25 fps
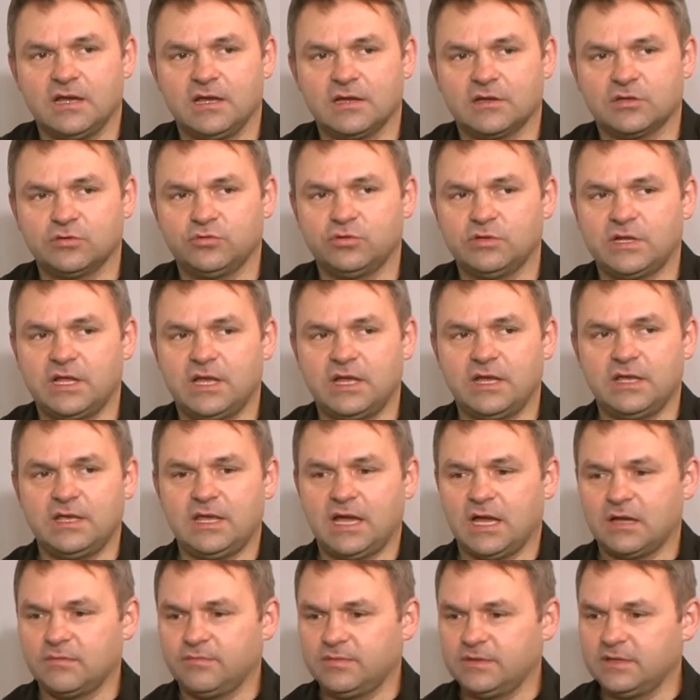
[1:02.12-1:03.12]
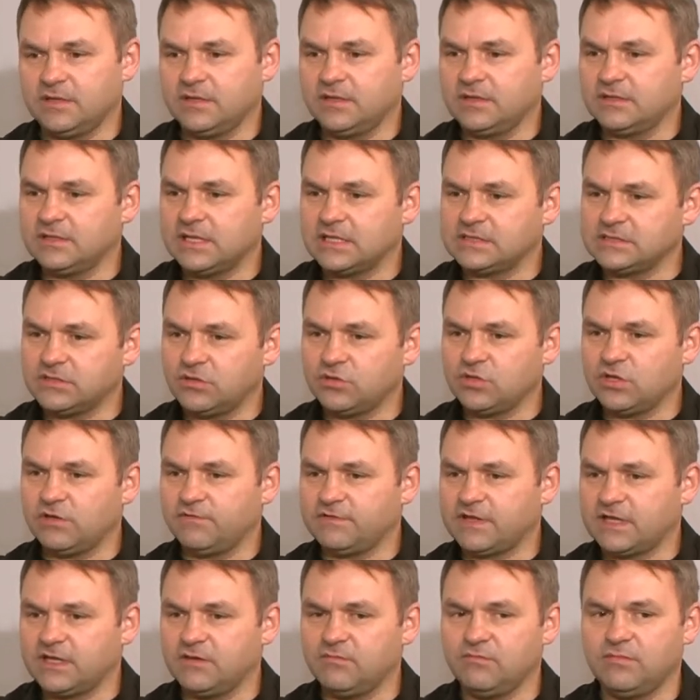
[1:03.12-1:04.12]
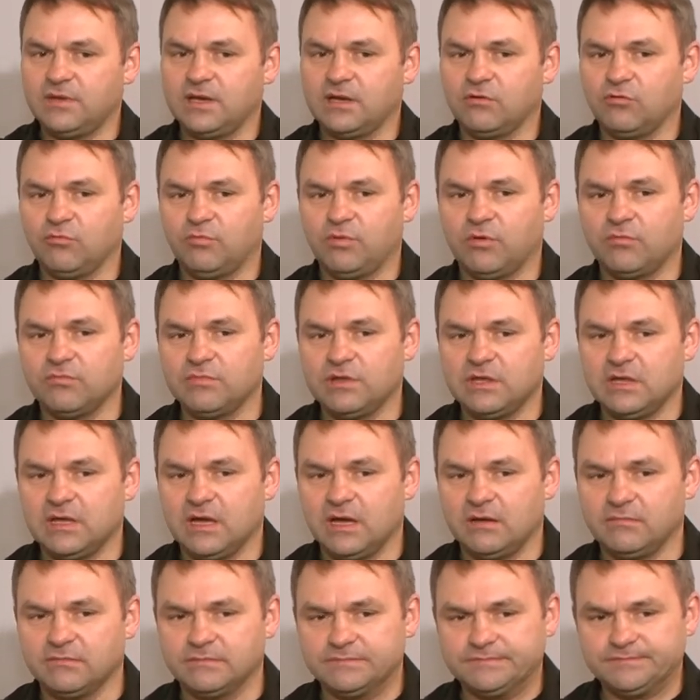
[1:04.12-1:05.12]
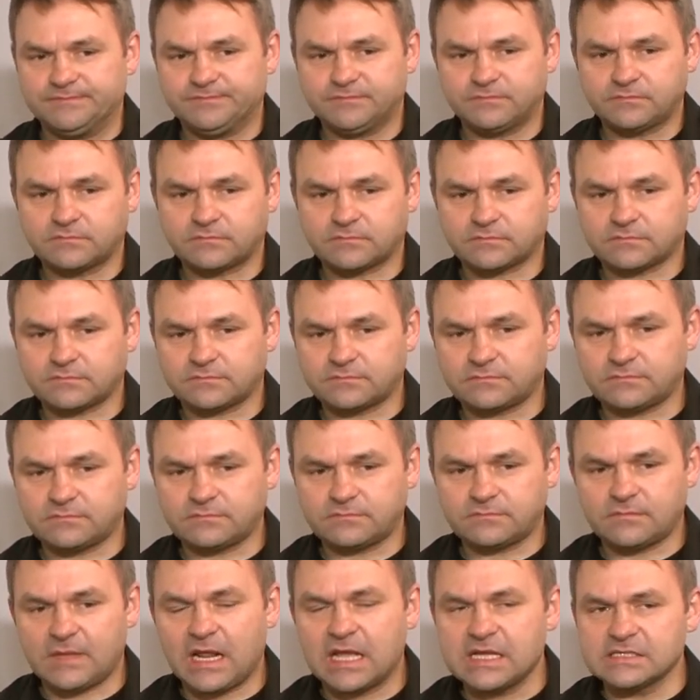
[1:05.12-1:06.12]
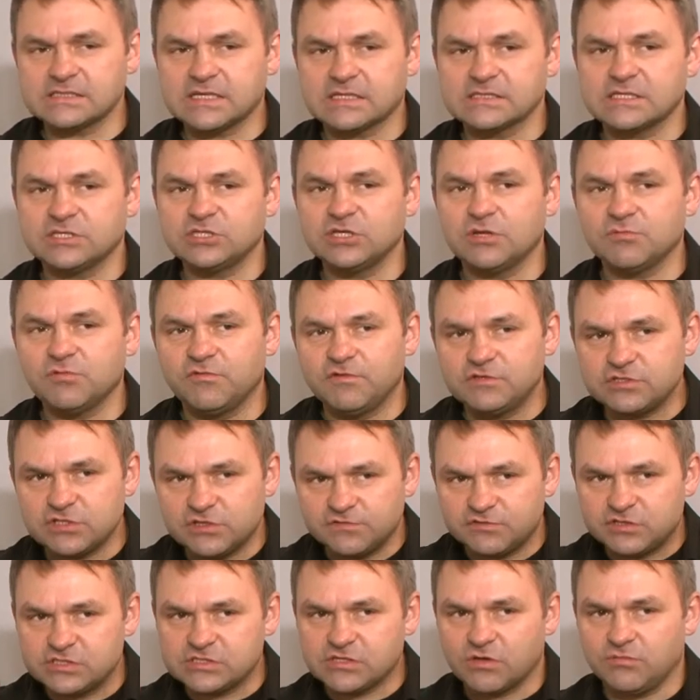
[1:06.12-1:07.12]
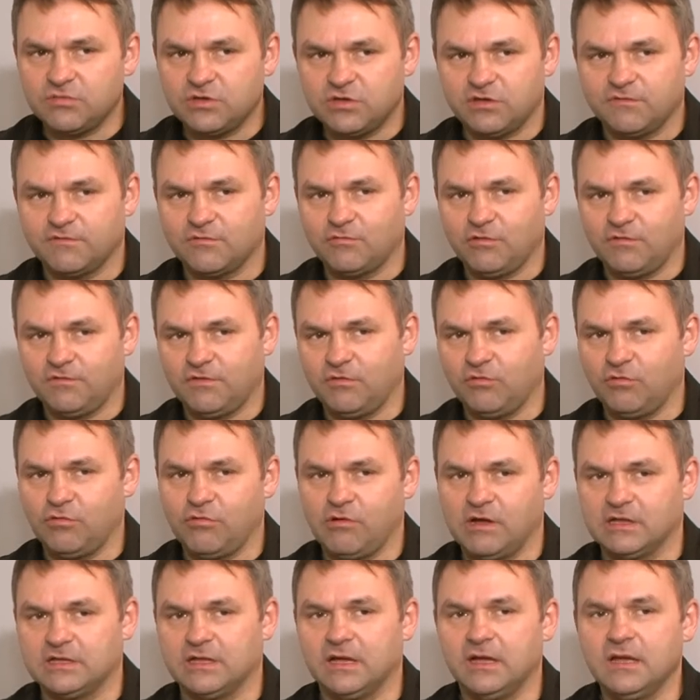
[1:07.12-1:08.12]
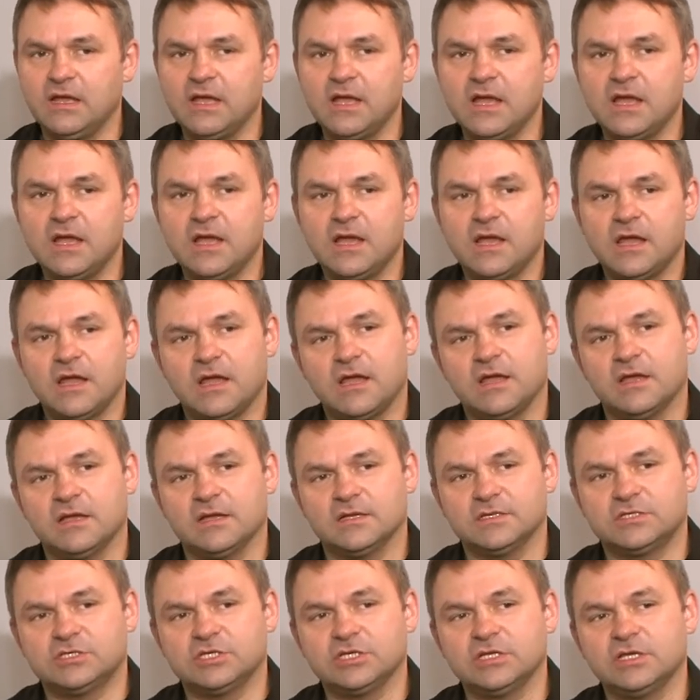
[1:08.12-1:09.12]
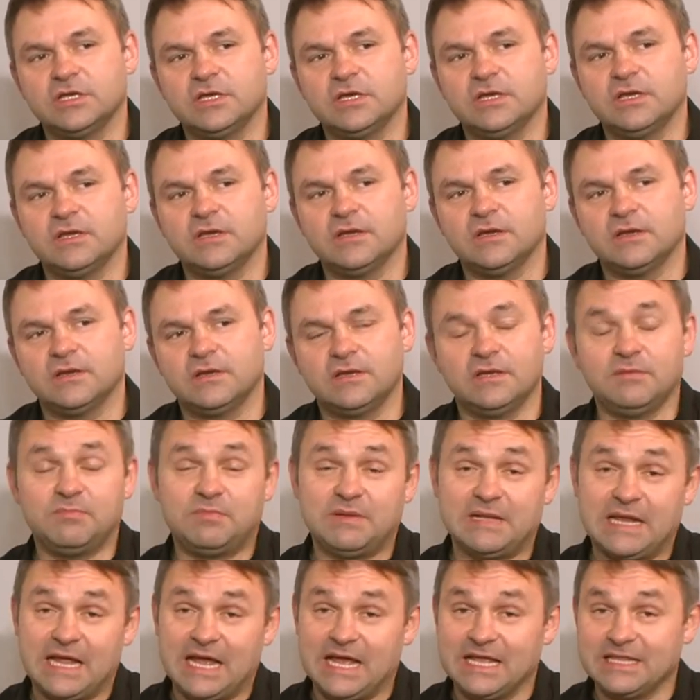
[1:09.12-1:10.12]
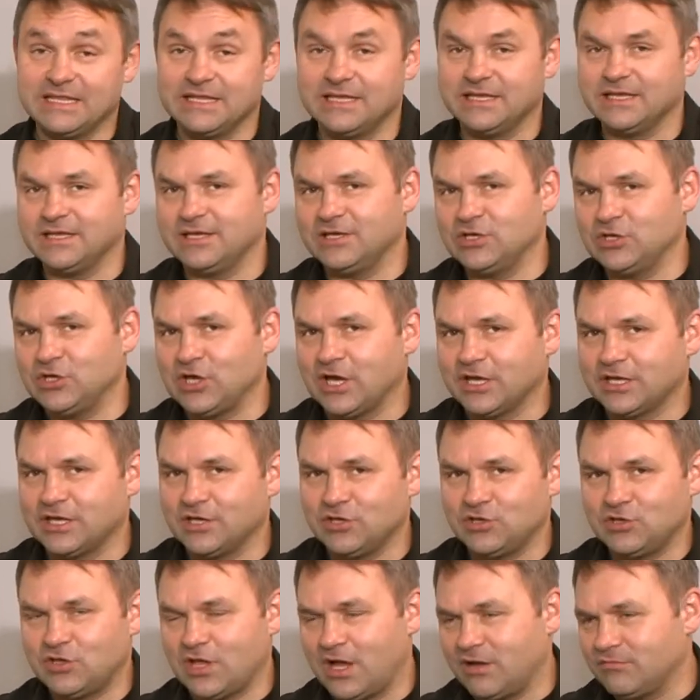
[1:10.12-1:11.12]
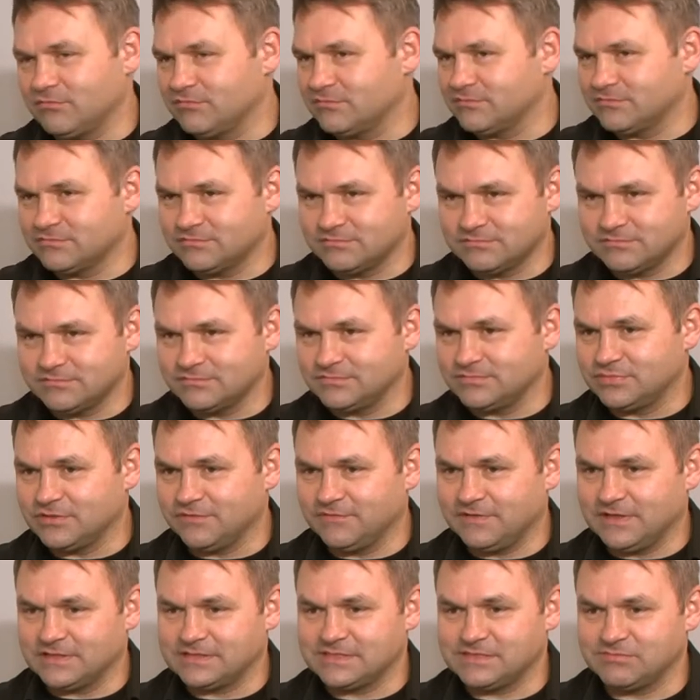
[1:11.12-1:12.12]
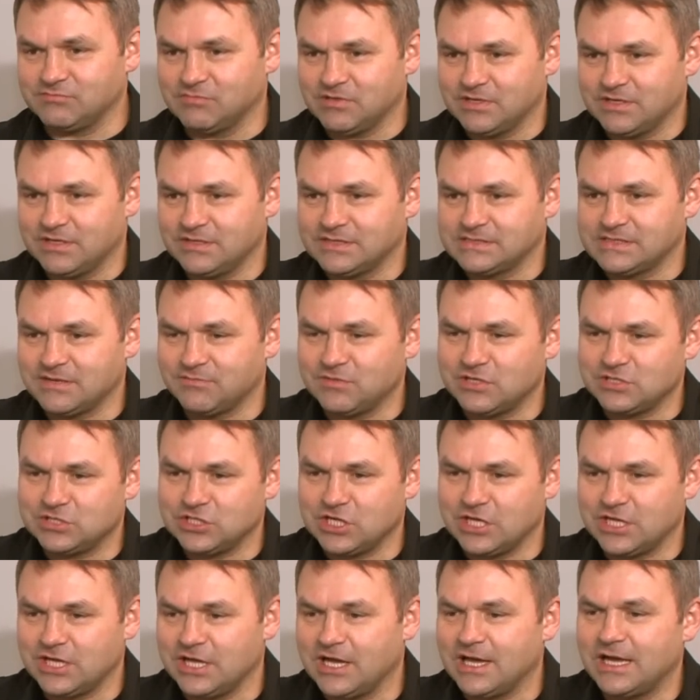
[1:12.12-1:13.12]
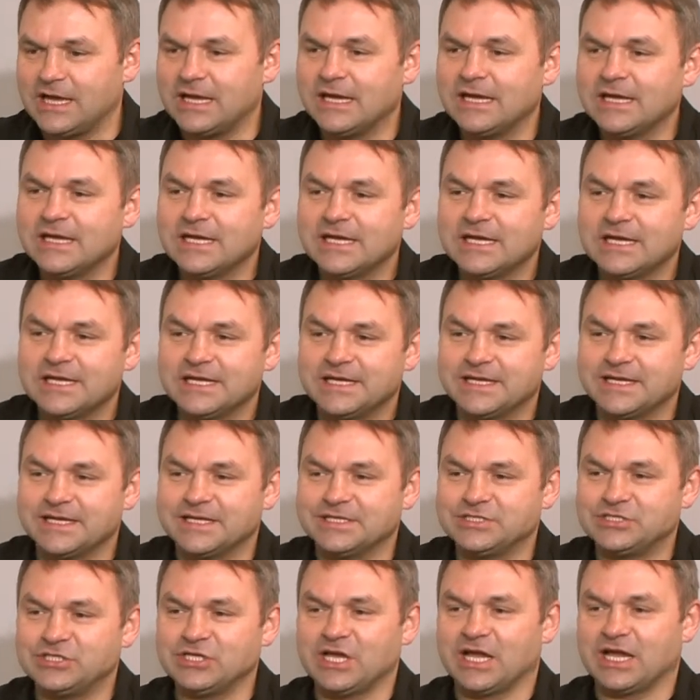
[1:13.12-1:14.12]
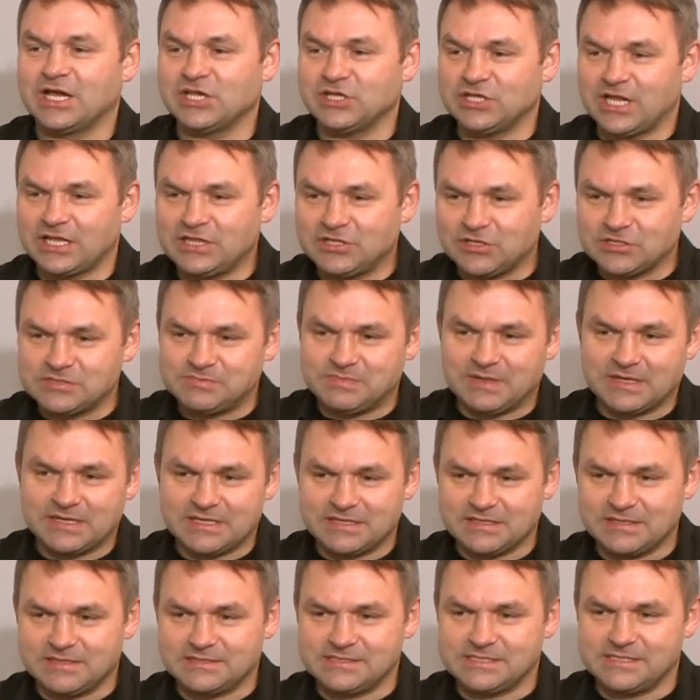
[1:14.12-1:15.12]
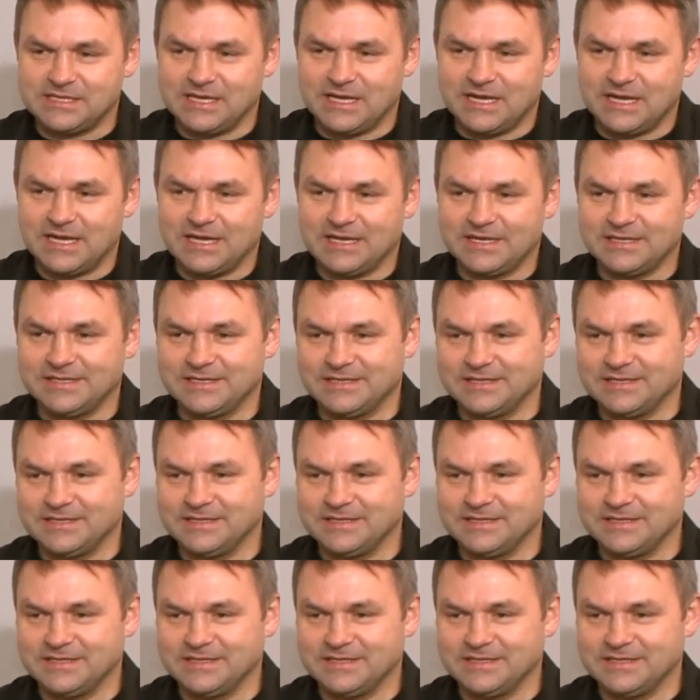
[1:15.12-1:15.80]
które jakby na co dzień w takim biegu pomijam a jak zaczynam ćwiczyć, wszystko mi się w głowie układa. E, czyli i plany, i jakieś tam powiedzmy zamierzenia, e, czy jakaś retrospekcja, e,